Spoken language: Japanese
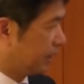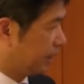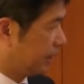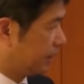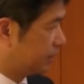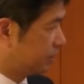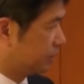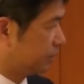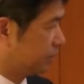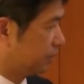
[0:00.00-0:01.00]
えす
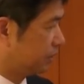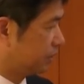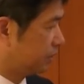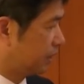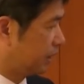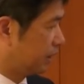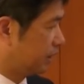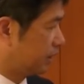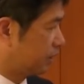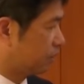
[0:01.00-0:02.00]
ぐ、
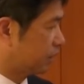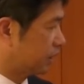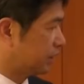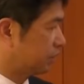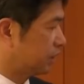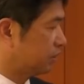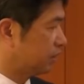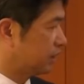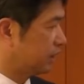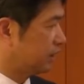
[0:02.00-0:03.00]
え帰国者接触者
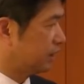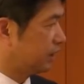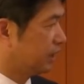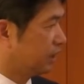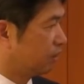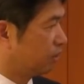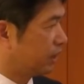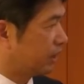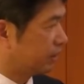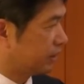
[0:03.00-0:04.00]
相談センターにご
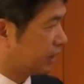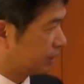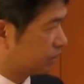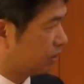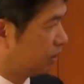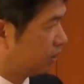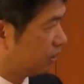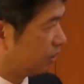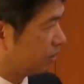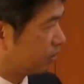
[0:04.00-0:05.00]
連絡いただくと
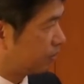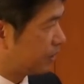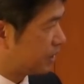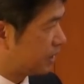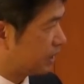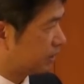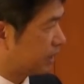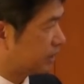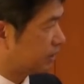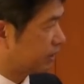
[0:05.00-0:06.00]
PCR
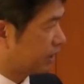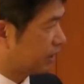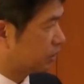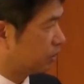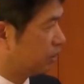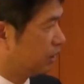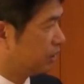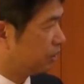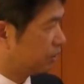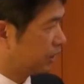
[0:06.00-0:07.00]
検査の結果その陽